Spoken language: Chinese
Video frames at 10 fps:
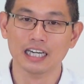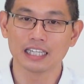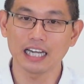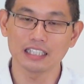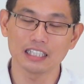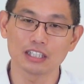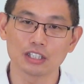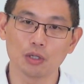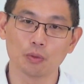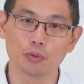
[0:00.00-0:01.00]
看医生的时
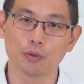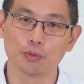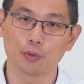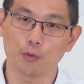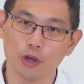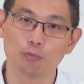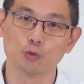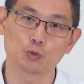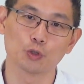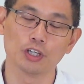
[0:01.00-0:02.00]
候，我问我
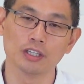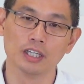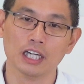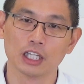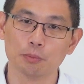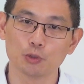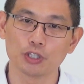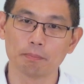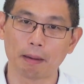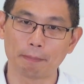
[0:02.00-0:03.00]
岳母说，你有没有觉
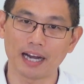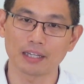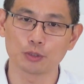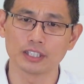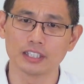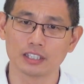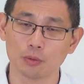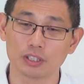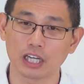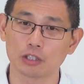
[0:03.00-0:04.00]
得爸爸最近
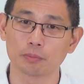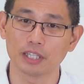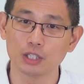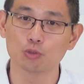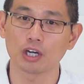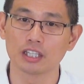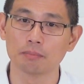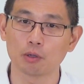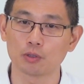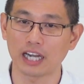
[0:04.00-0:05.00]
生活上有什么异状呢？
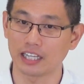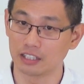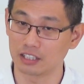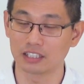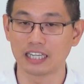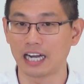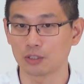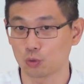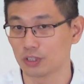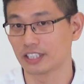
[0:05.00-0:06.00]
包括他饮食
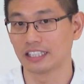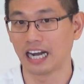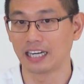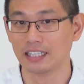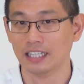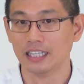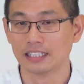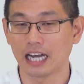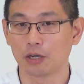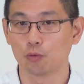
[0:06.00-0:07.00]
啦、作息啦。
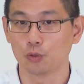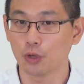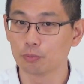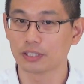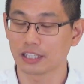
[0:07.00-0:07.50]
那我岳母那